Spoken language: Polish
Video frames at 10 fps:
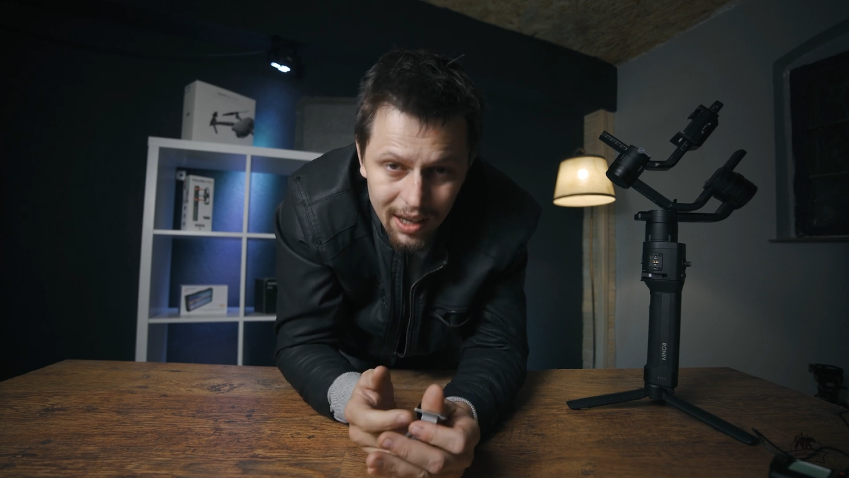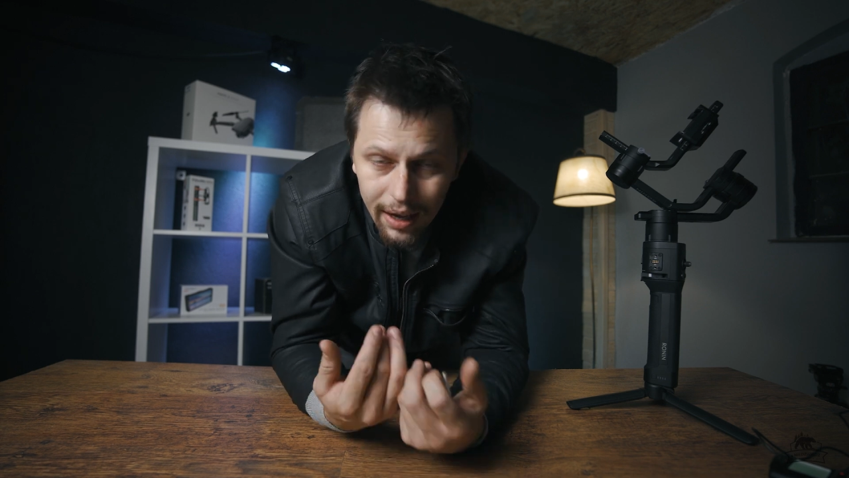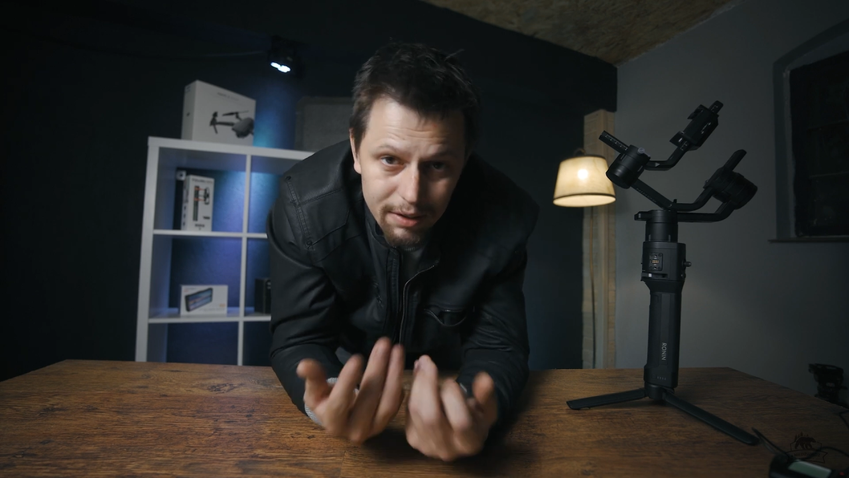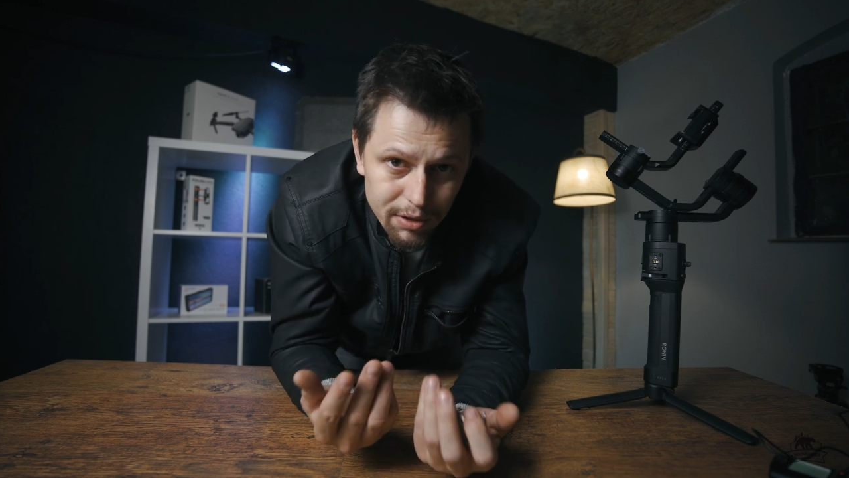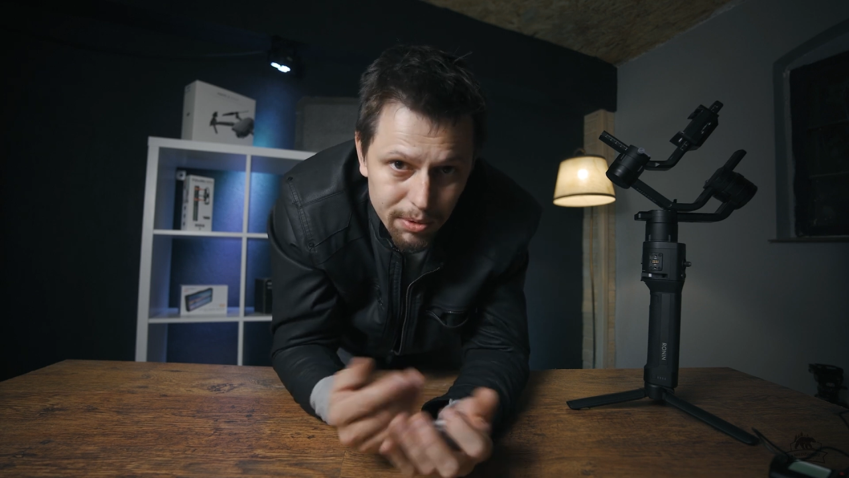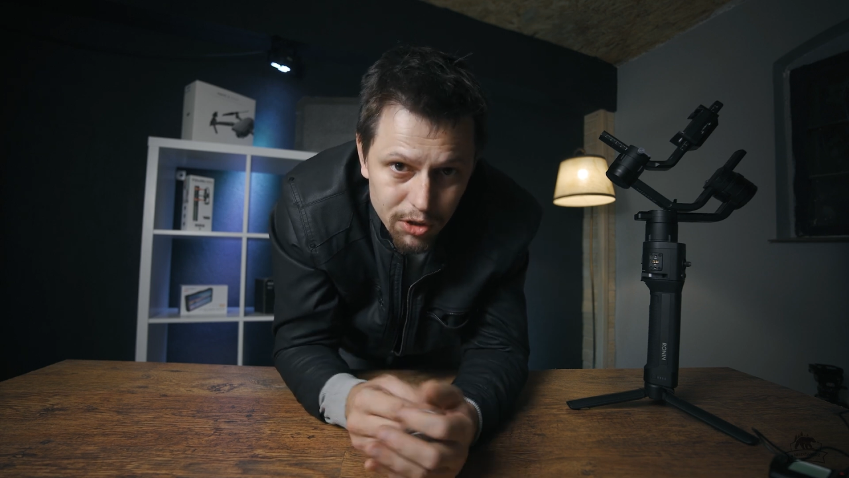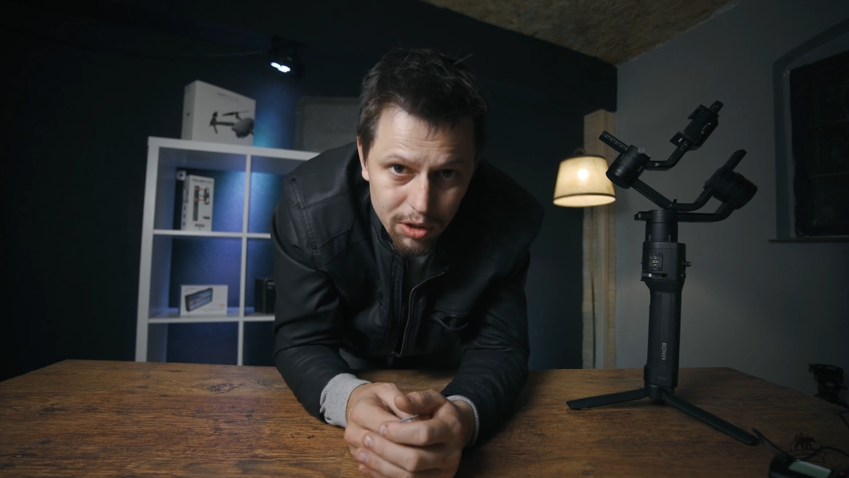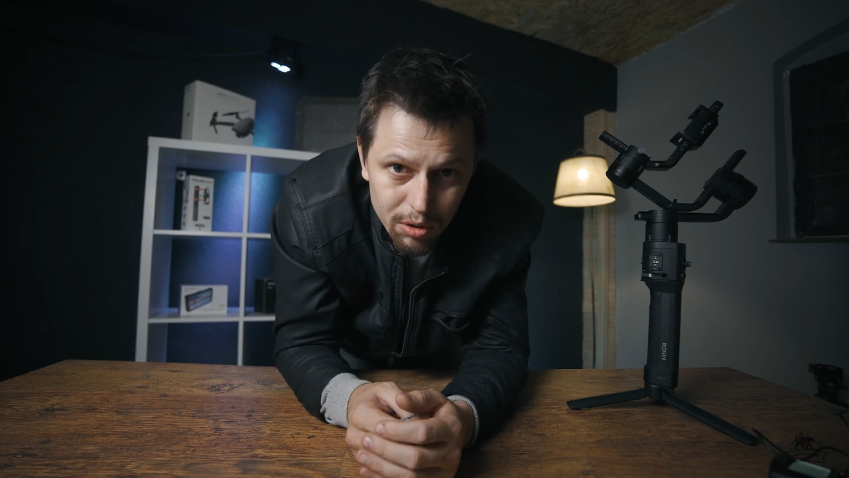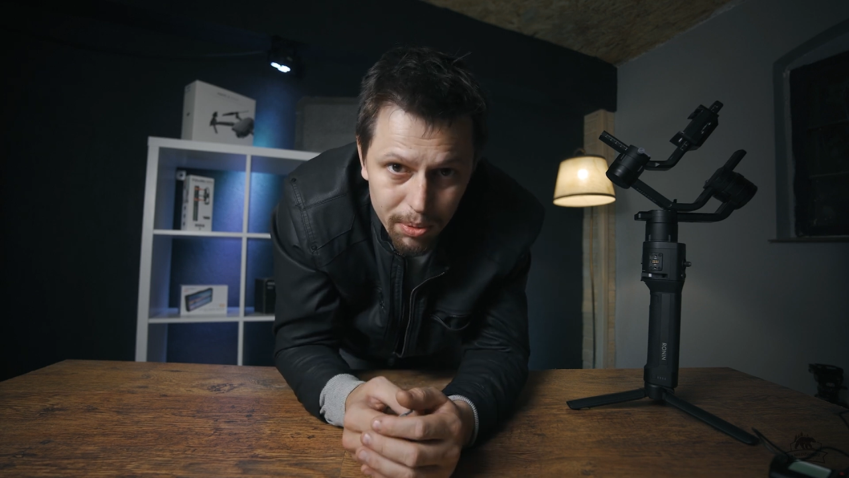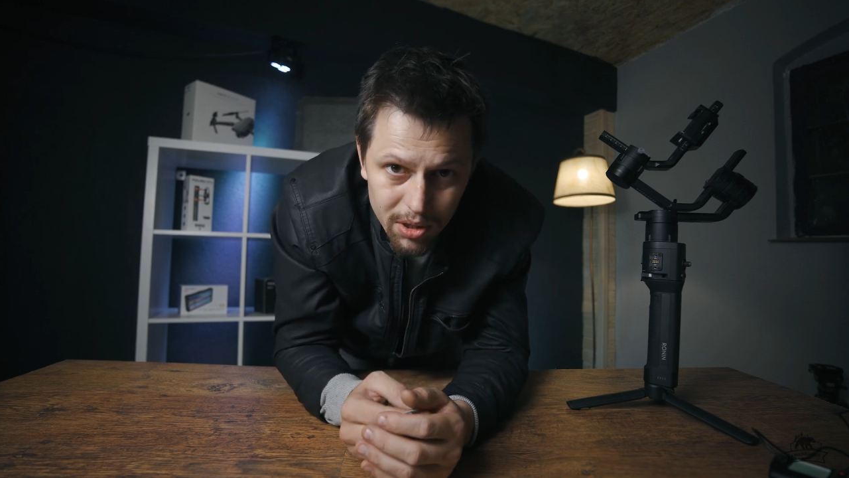ale w tym
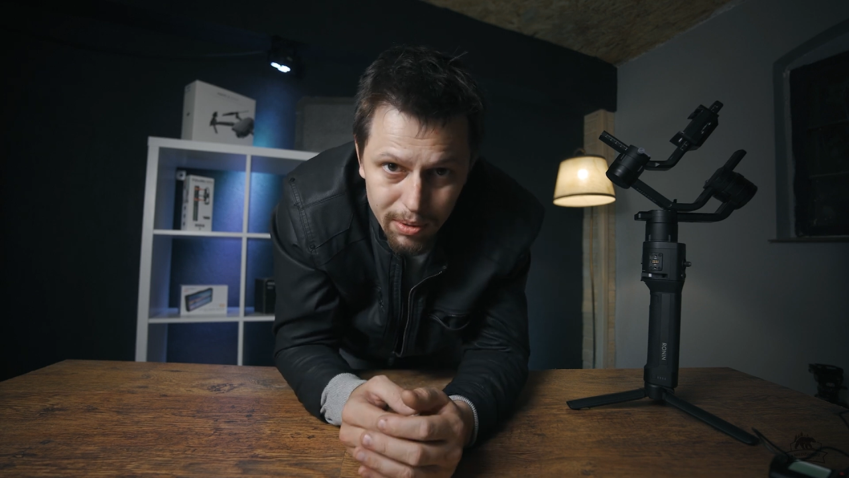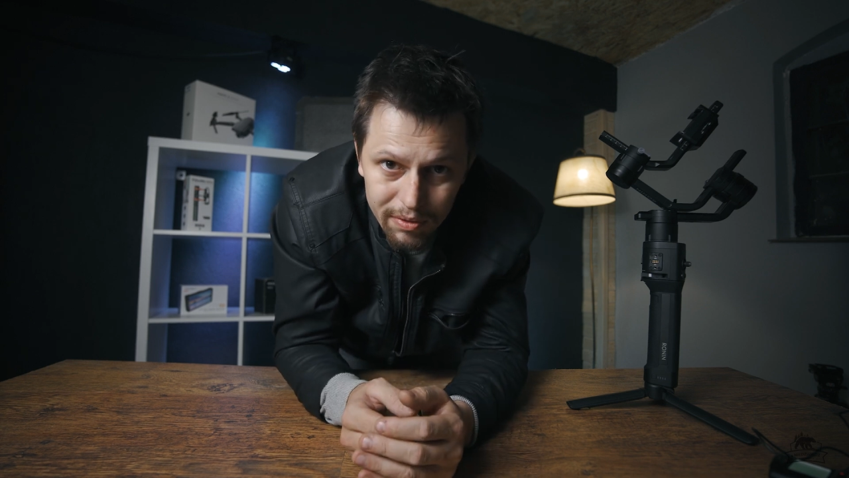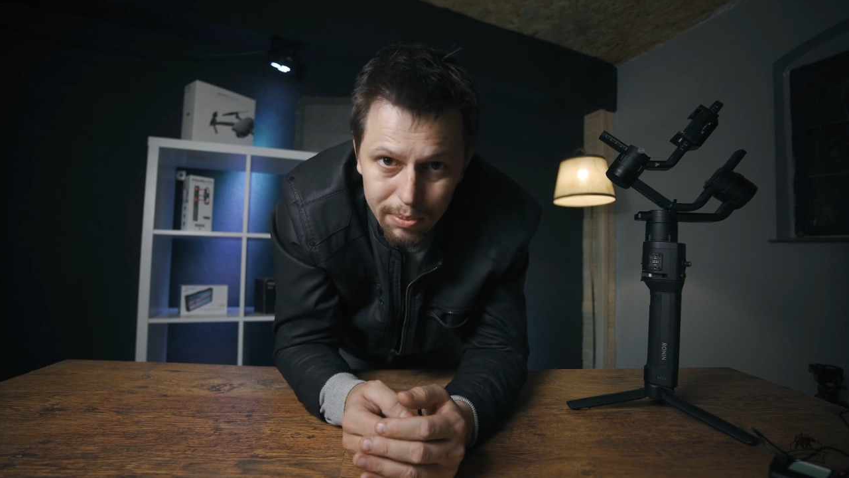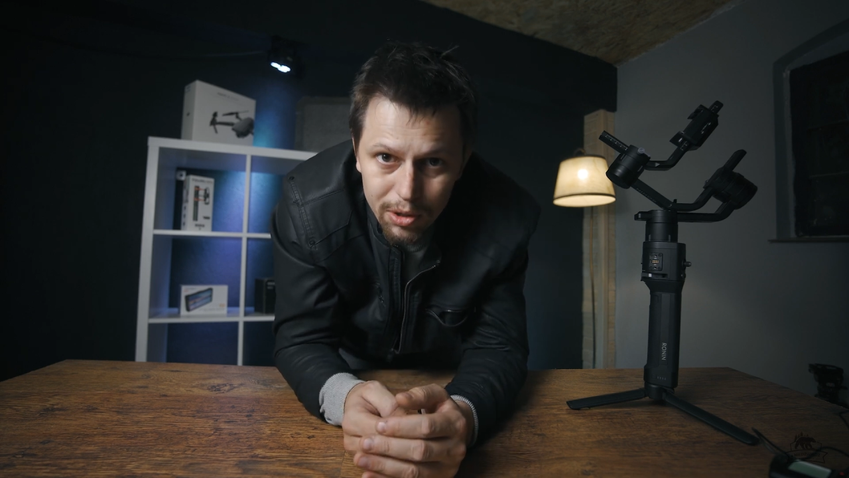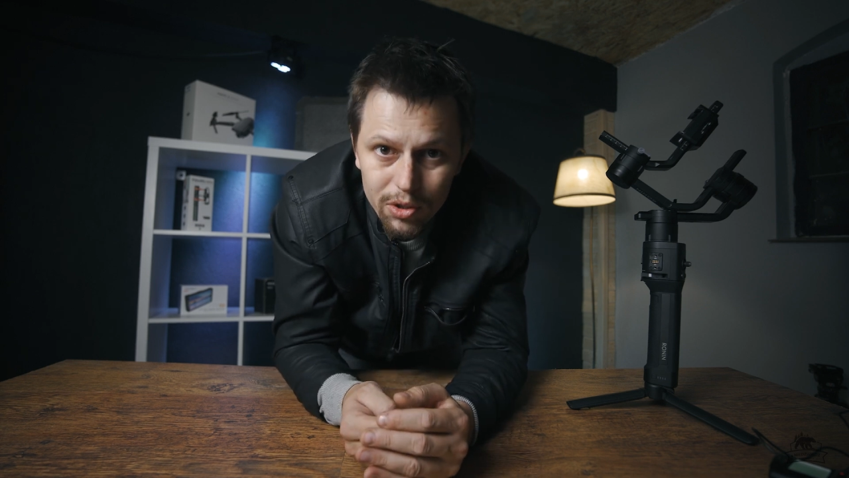odcinku porozmawiamy